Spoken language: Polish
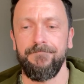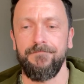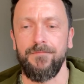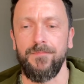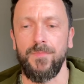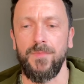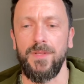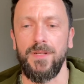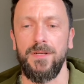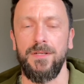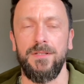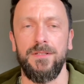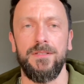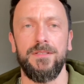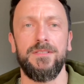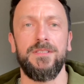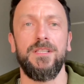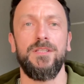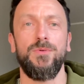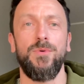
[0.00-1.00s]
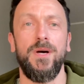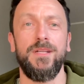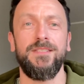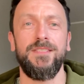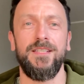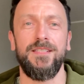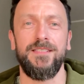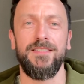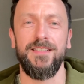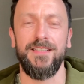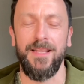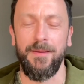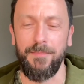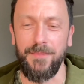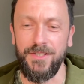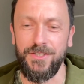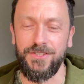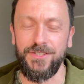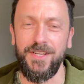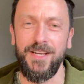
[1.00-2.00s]
Mm, sytuacja jest
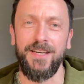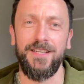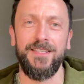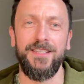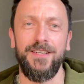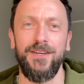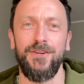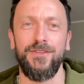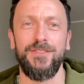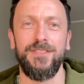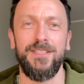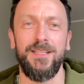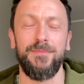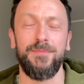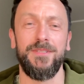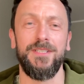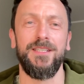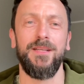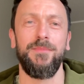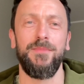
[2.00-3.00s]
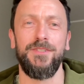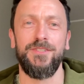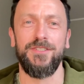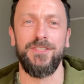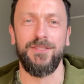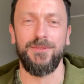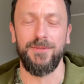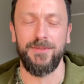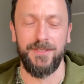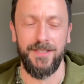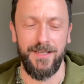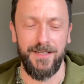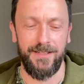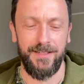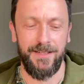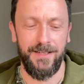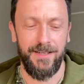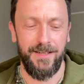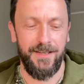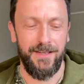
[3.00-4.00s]
dynamiczna i oni nam dynamicznie
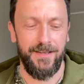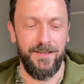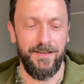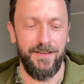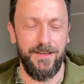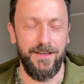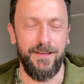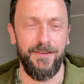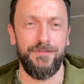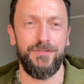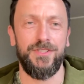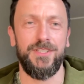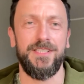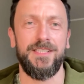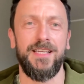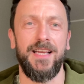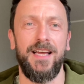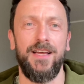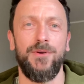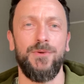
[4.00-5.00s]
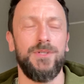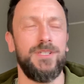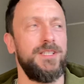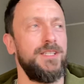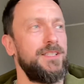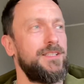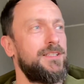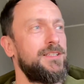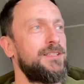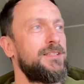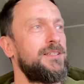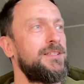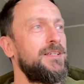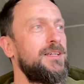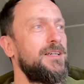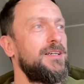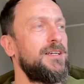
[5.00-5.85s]
tutaj e, wciskają kit